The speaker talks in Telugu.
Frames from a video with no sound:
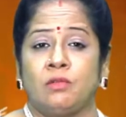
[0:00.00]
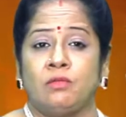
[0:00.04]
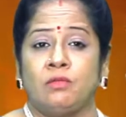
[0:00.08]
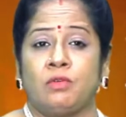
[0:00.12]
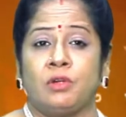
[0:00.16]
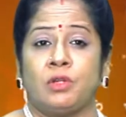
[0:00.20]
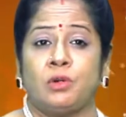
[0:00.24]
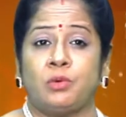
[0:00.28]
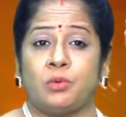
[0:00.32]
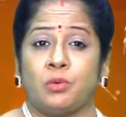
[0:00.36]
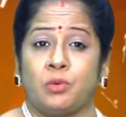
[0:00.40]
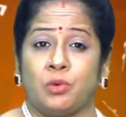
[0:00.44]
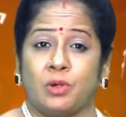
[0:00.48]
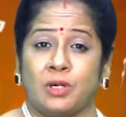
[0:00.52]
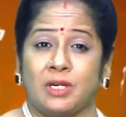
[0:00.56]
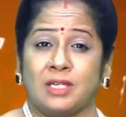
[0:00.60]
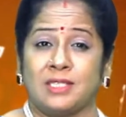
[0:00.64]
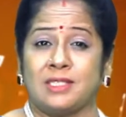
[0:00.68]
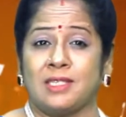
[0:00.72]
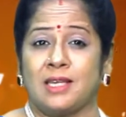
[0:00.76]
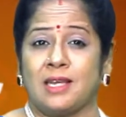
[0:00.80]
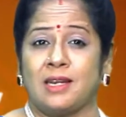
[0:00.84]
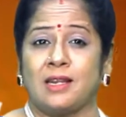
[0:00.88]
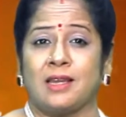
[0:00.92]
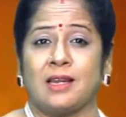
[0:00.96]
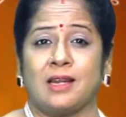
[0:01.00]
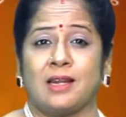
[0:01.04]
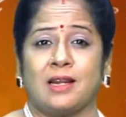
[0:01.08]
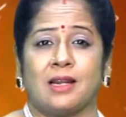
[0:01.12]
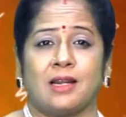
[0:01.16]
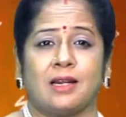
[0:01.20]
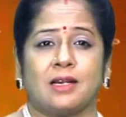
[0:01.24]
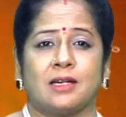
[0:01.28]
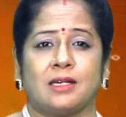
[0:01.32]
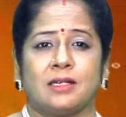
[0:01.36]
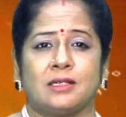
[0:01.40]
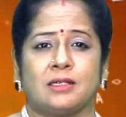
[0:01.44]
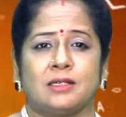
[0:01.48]
మీరు ఒక్కసారిగా
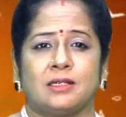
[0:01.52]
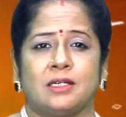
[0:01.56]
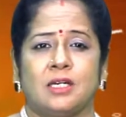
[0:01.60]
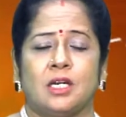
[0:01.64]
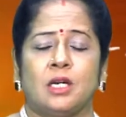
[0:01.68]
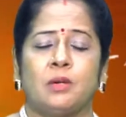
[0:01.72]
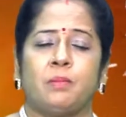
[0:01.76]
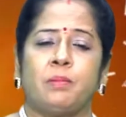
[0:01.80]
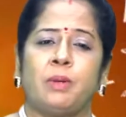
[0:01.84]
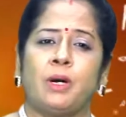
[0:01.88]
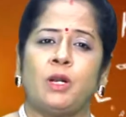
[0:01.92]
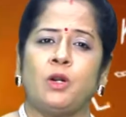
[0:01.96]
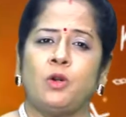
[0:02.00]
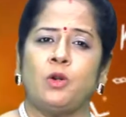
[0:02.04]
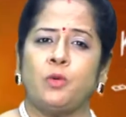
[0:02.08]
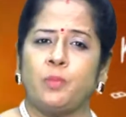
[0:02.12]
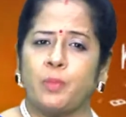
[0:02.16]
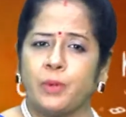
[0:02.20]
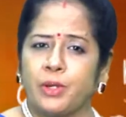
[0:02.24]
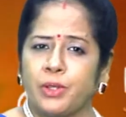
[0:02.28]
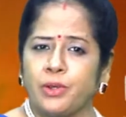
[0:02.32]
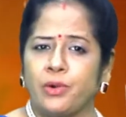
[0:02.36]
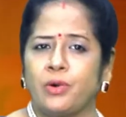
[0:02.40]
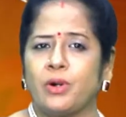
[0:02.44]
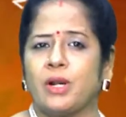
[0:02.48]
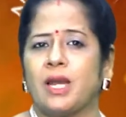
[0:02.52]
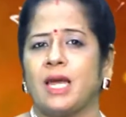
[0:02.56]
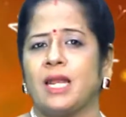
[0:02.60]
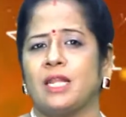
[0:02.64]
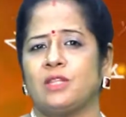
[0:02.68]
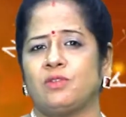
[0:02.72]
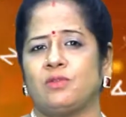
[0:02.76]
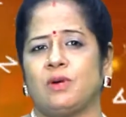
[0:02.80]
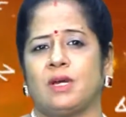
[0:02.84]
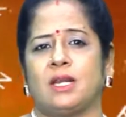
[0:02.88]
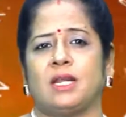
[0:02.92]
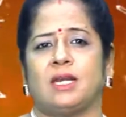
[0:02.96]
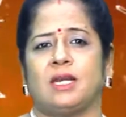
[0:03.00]
కాక పలు ప్రయోగాల
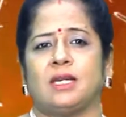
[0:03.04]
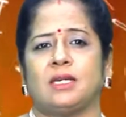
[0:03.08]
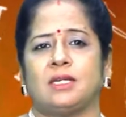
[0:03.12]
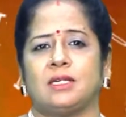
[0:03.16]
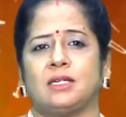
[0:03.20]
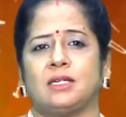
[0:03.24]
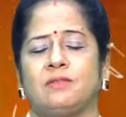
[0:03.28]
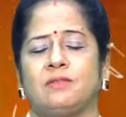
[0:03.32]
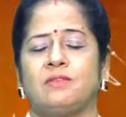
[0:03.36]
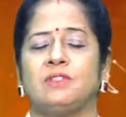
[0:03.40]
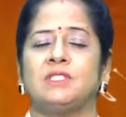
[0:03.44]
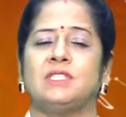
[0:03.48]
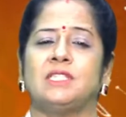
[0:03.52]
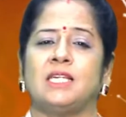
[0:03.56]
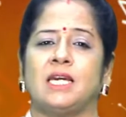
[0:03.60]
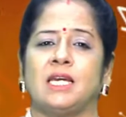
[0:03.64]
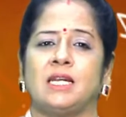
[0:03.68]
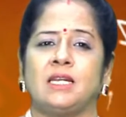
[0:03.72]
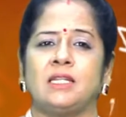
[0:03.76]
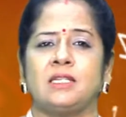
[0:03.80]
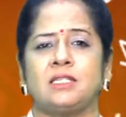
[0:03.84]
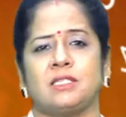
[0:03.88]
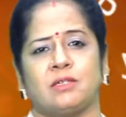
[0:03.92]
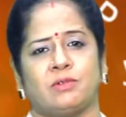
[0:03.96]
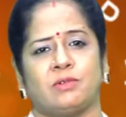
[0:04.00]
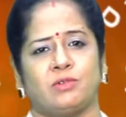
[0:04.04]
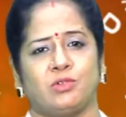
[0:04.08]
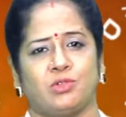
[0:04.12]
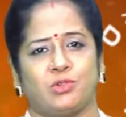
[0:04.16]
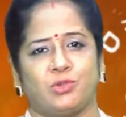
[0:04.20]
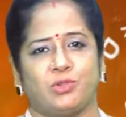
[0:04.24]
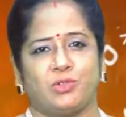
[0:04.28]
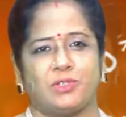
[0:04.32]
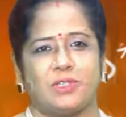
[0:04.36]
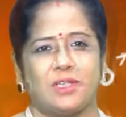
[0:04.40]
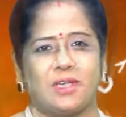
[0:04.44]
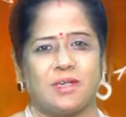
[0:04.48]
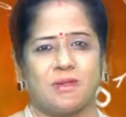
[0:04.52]
ద్వారా విజయాన్ని
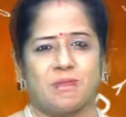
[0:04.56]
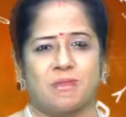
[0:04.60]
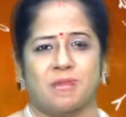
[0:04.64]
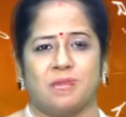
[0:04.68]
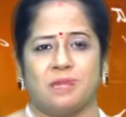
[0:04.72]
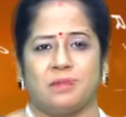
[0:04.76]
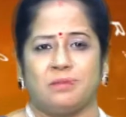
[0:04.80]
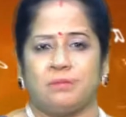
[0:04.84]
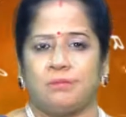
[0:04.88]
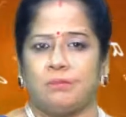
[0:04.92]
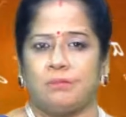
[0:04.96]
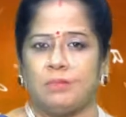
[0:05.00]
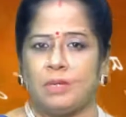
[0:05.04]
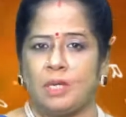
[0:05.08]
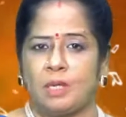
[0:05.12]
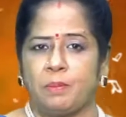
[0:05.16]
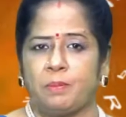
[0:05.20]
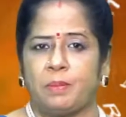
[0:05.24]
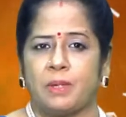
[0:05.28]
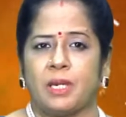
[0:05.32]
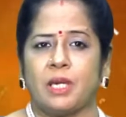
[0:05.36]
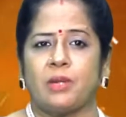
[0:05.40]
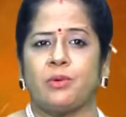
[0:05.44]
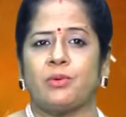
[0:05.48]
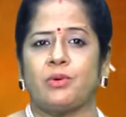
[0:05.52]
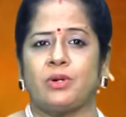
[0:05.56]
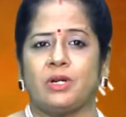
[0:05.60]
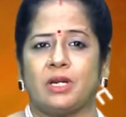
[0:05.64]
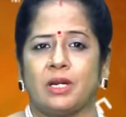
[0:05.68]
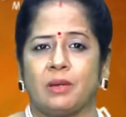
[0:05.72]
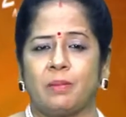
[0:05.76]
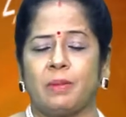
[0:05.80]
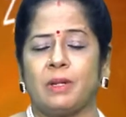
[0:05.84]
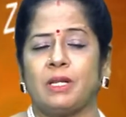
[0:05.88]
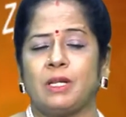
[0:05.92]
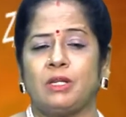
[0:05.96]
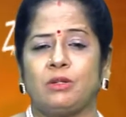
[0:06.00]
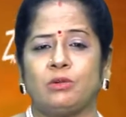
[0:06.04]
చవిచూస్తారు మీ పేరు
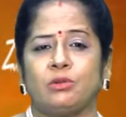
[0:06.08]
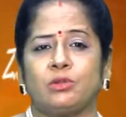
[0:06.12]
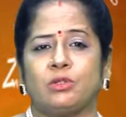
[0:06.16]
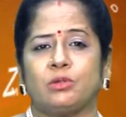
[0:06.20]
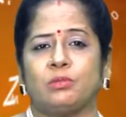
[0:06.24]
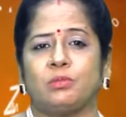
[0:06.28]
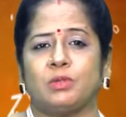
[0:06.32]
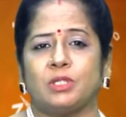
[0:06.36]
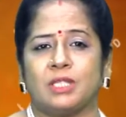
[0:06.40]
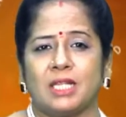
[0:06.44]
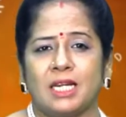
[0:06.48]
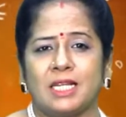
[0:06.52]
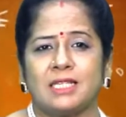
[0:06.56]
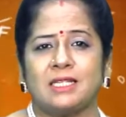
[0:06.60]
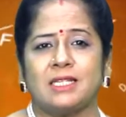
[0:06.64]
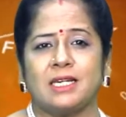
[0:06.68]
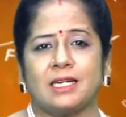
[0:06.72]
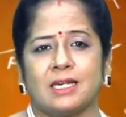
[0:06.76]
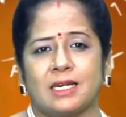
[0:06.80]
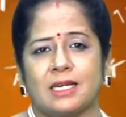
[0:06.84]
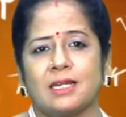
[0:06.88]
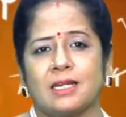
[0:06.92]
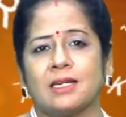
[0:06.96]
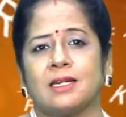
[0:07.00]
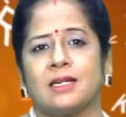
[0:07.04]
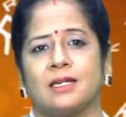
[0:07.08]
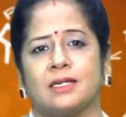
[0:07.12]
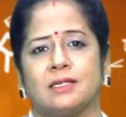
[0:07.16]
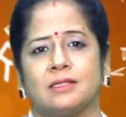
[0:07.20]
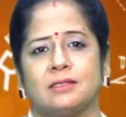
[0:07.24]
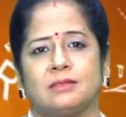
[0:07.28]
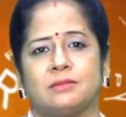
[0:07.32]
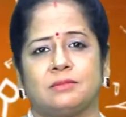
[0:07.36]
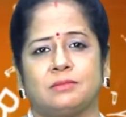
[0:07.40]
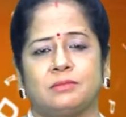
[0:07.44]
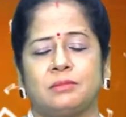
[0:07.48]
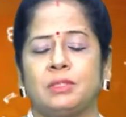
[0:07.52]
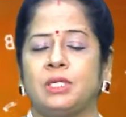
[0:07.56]
డబల్యూతో మొదలైతే కనుక
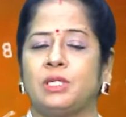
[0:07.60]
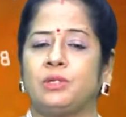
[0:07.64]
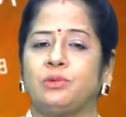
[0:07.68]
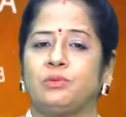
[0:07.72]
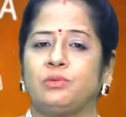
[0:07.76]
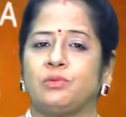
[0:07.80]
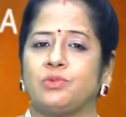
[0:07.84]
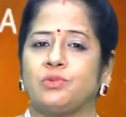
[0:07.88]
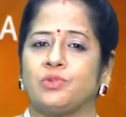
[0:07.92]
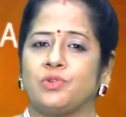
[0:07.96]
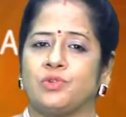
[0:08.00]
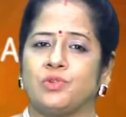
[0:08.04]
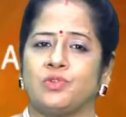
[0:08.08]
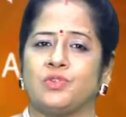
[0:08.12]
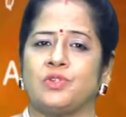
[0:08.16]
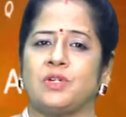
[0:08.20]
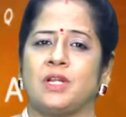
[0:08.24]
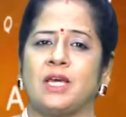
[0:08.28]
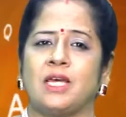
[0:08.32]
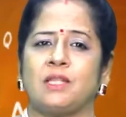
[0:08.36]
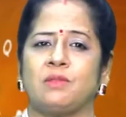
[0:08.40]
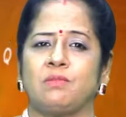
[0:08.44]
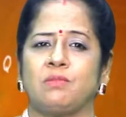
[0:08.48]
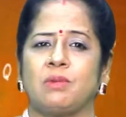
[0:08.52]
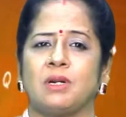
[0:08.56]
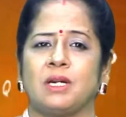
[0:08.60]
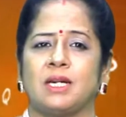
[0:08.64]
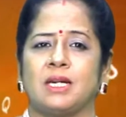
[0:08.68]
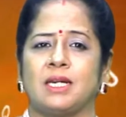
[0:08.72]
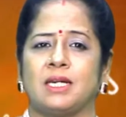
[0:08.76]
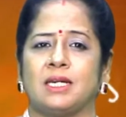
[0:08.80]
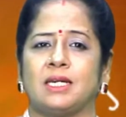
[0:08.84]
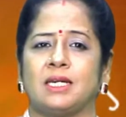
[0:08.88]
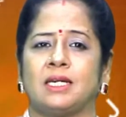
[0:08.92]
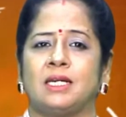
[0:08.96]
మీరు సృజనాత్మక